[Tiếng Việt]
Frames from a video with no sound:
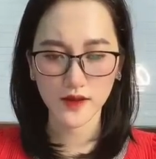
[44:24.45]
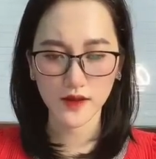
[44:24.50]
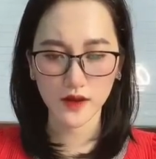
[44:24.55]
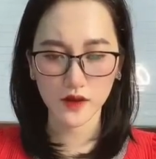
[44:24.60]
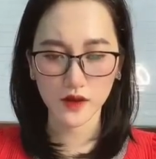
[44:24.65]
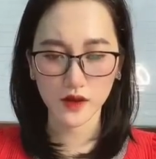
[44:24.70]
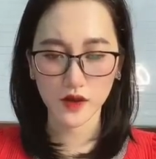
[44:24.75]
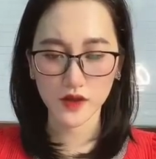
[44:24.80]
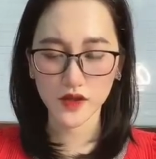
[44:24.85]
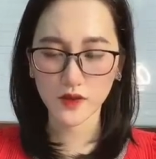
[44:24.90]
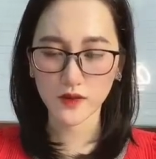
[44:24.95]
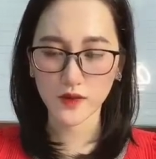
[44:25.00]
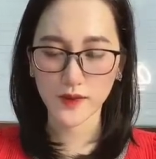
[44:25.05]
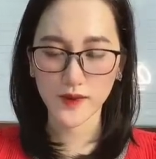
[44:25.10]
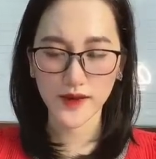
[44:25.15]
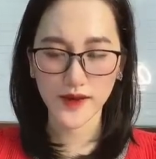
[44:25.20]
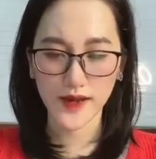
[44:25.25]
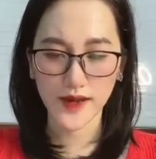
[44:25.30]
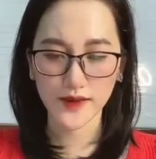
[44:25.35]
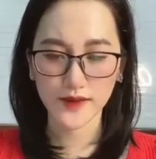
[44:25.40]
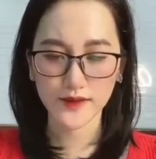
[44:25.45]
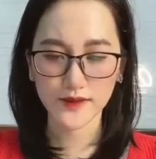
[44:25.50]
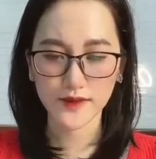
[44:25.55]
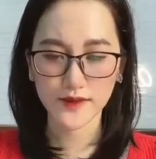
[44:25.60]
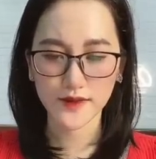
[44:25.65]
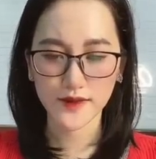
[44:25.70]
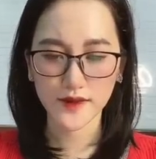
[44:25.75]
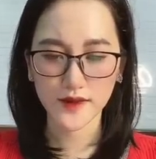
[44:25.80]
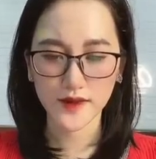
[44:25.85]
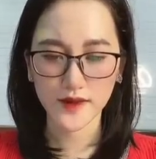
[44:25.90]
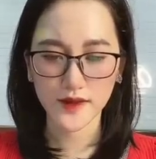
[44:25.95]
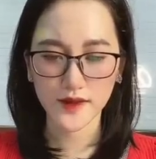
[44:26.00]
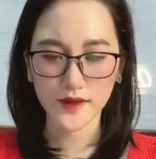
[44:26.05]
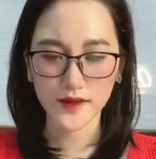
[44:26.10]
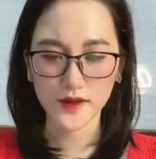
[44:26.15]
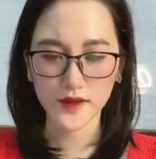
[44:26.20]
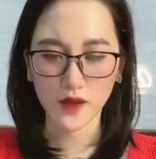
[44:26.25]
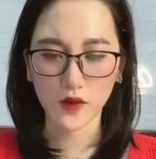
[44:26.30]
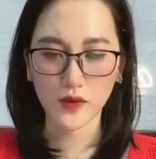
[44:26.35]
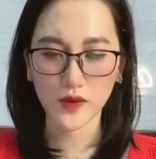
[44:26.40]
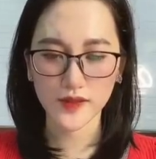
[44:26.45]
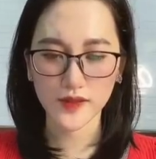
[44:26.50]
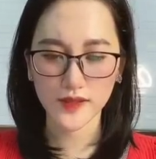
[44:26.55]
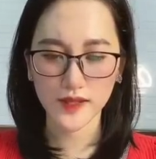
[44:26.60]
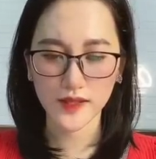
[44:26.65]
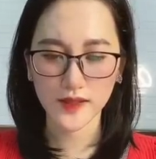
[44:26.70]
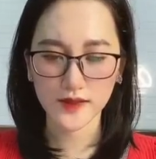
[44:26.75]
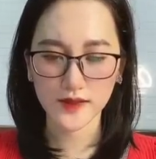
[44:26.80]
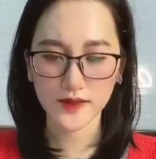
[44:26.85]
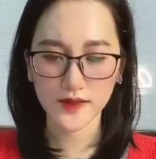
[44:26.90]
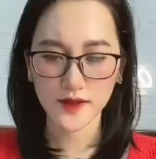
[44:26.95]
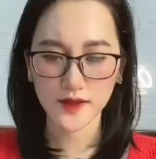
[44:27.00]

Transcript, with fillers: Còn có chồng ở bên cạnh Sau khi sinh